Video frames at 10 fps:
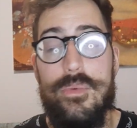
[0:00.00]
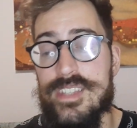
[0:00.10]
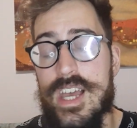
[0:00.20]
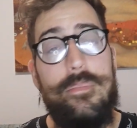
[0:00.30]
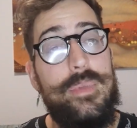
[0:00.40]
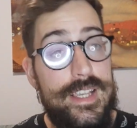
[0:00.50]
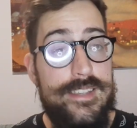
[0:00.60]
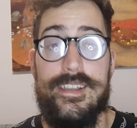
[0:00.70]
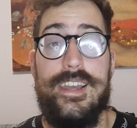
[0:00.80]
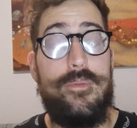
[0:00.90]
WhatsApp,
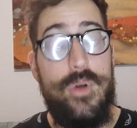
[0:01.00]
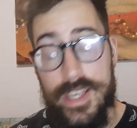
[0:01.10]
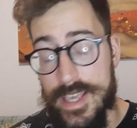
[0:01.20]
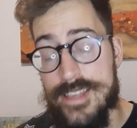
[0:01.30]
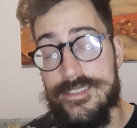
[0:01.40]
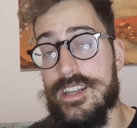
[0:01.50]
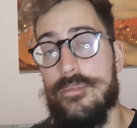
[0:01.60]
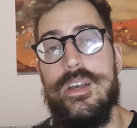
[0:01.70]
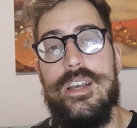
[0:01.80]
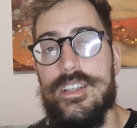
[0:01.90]
Instagram, anche Instagram,